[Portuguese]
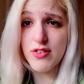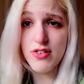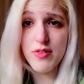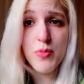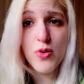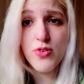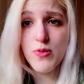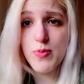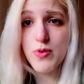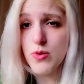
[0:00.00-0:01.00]
Eu acho que
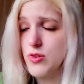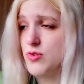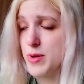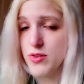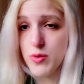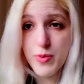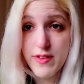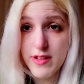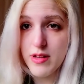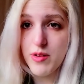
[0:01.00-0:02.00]
montes de pessoas
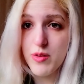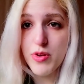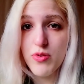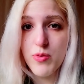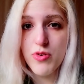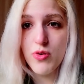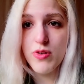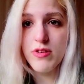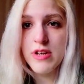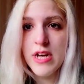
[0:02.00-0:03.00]
passam exatamente pelas
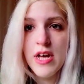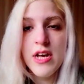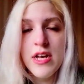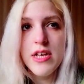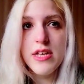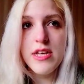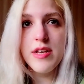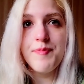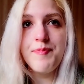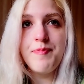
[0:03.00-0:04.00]
mesmas coisas.
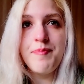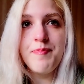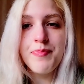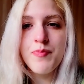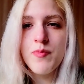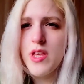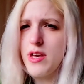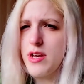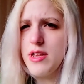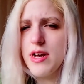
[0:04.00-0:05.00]
E
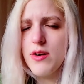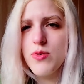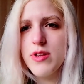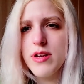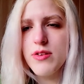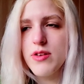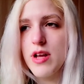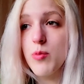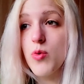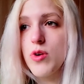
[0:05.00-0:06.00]
e ainda há um
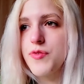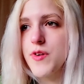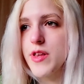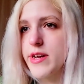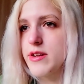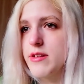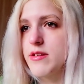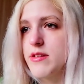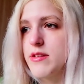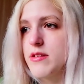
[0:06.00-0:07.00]
certo tabu em
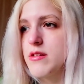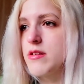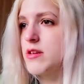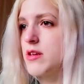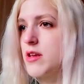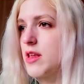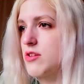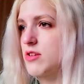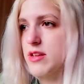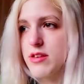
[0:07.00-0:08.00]
falar de,
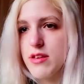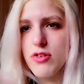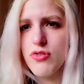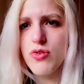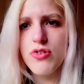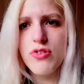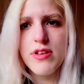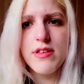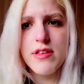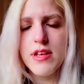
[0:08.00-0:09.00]
lá está, de
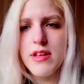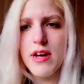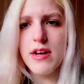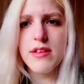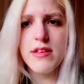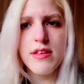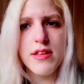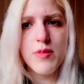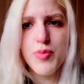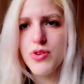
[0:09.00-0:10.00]
transtornos de
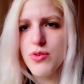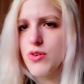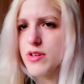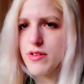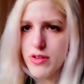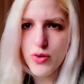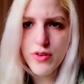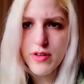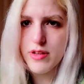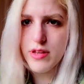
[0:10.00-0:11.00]
ansiedade e
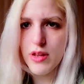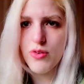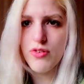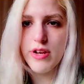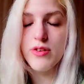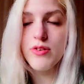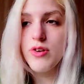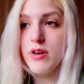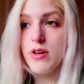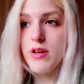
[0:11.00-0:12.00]
depressões e coisas assim do
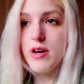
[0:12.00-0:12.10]
género.